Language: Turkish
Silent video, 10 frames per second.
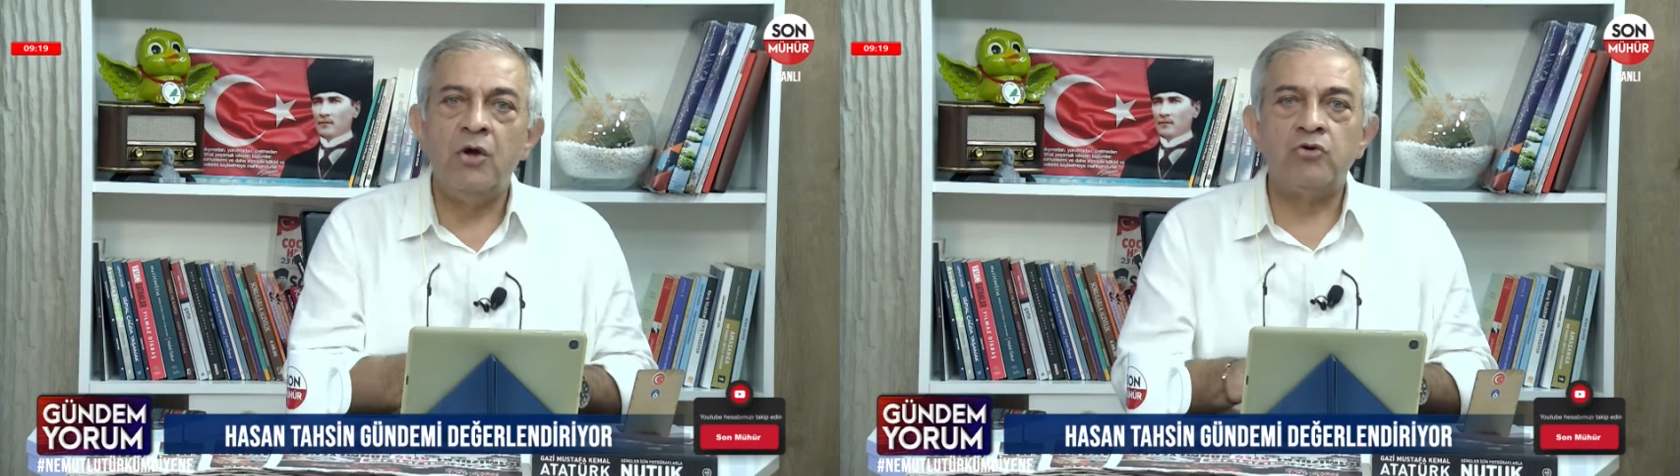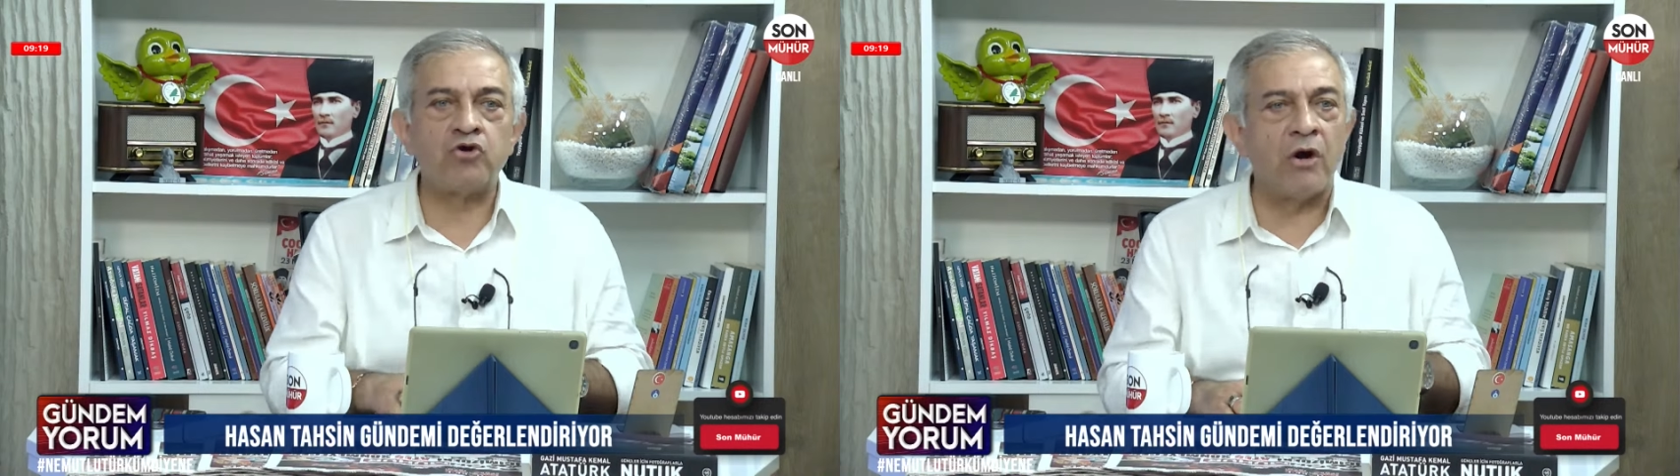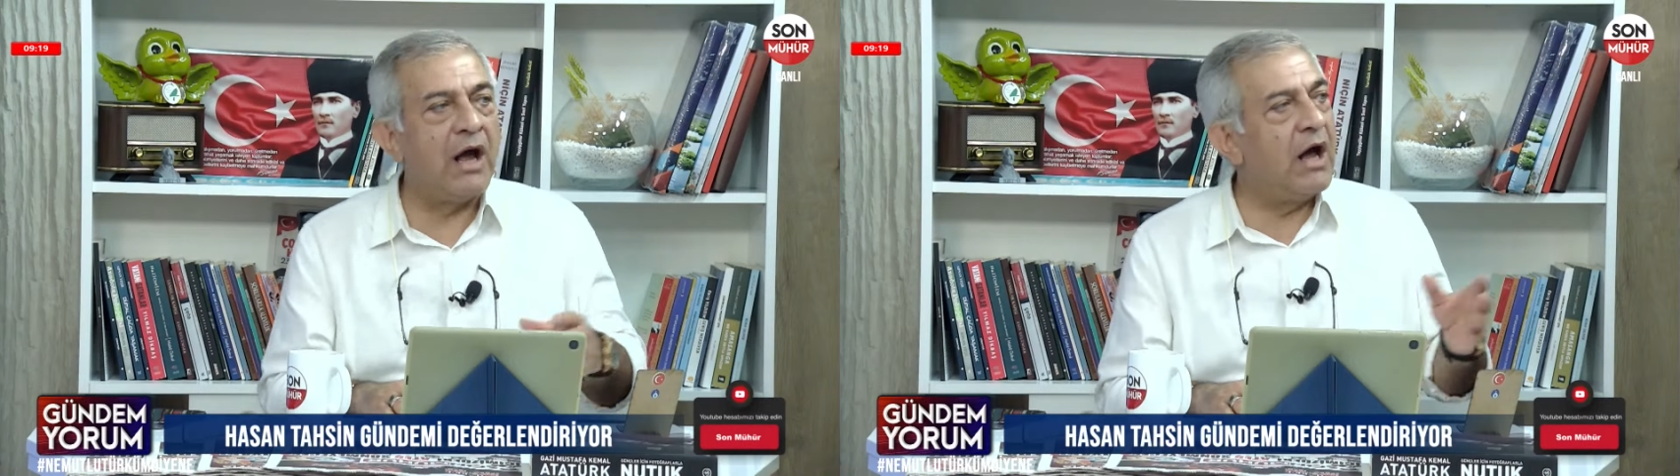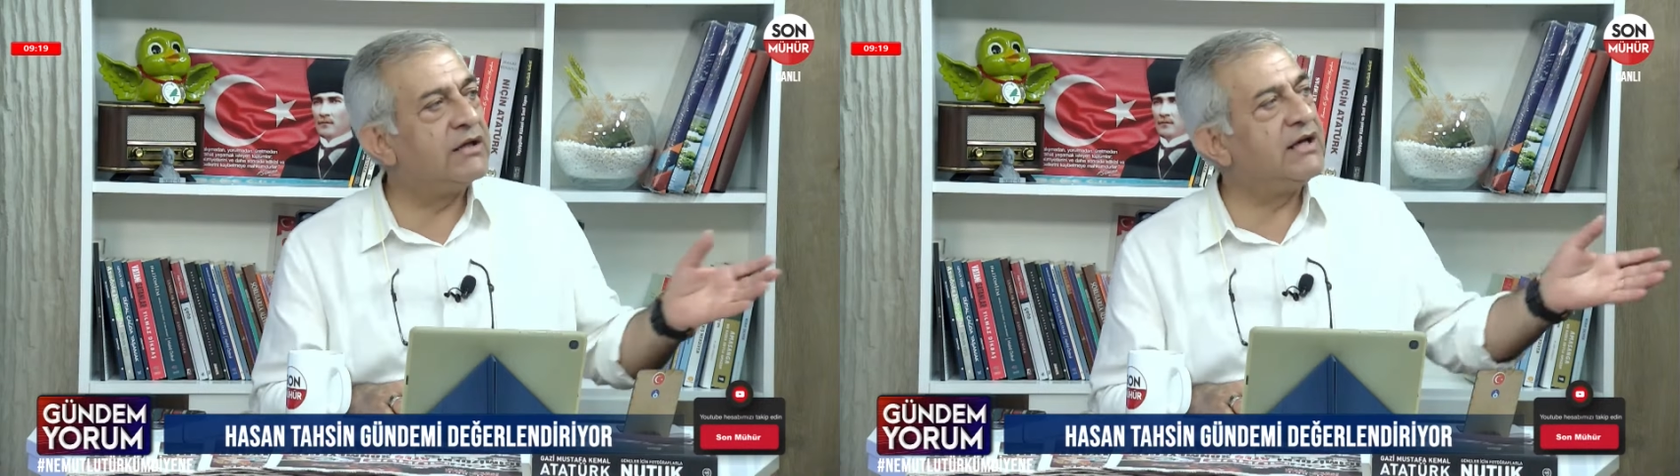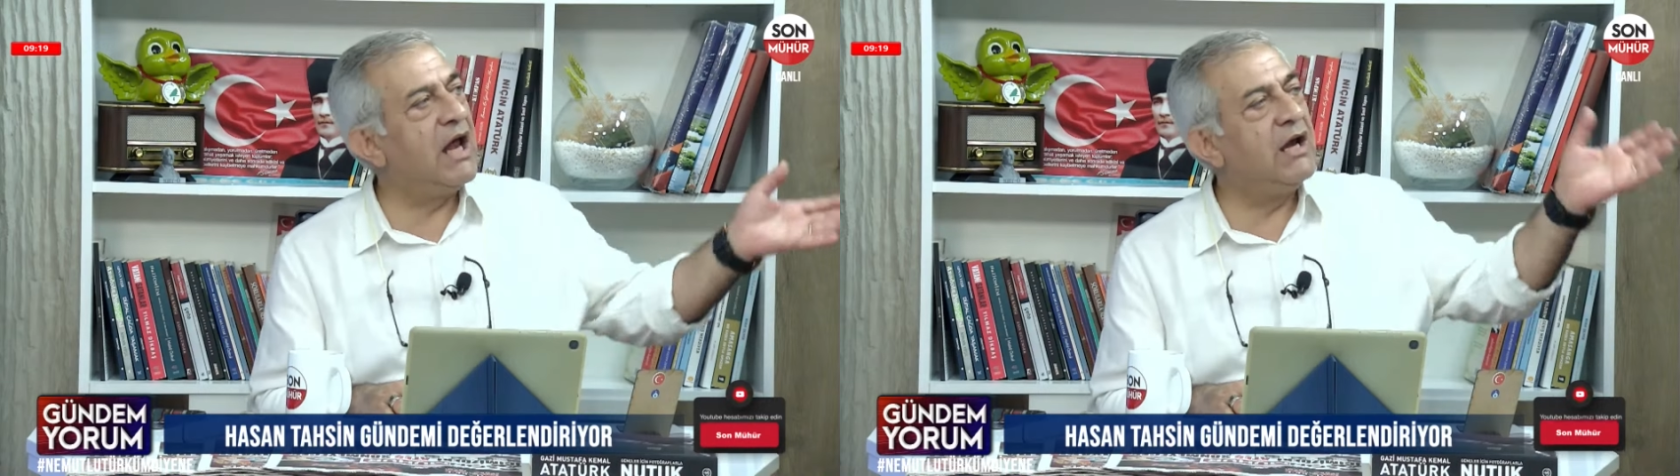Sonra
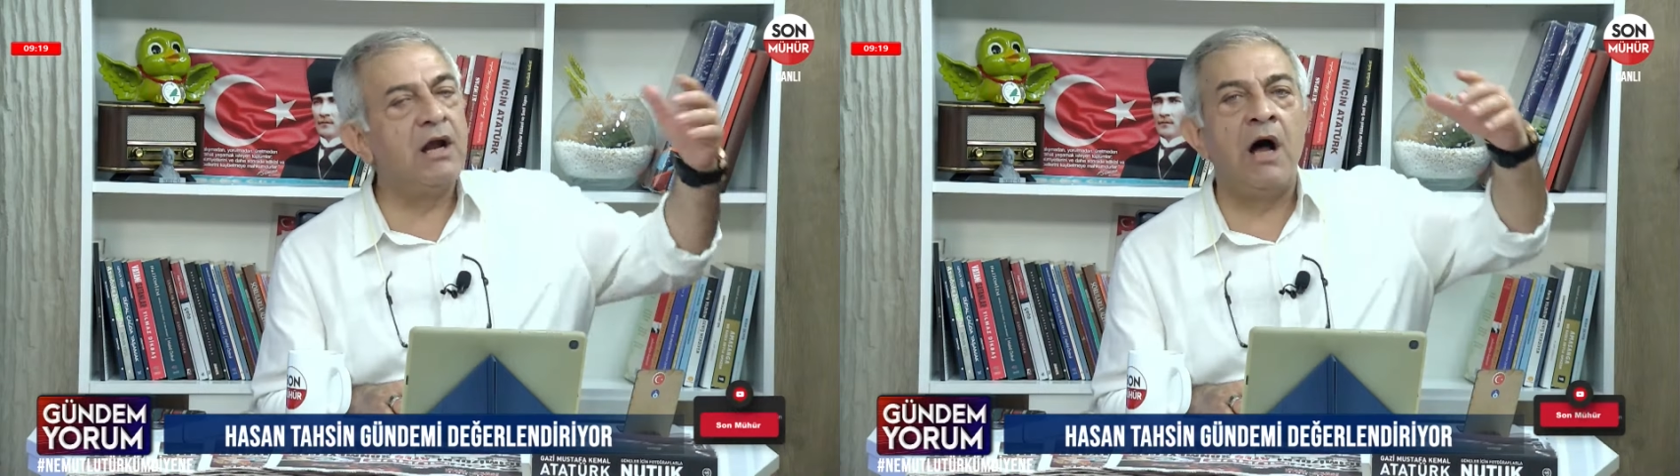hadi gelin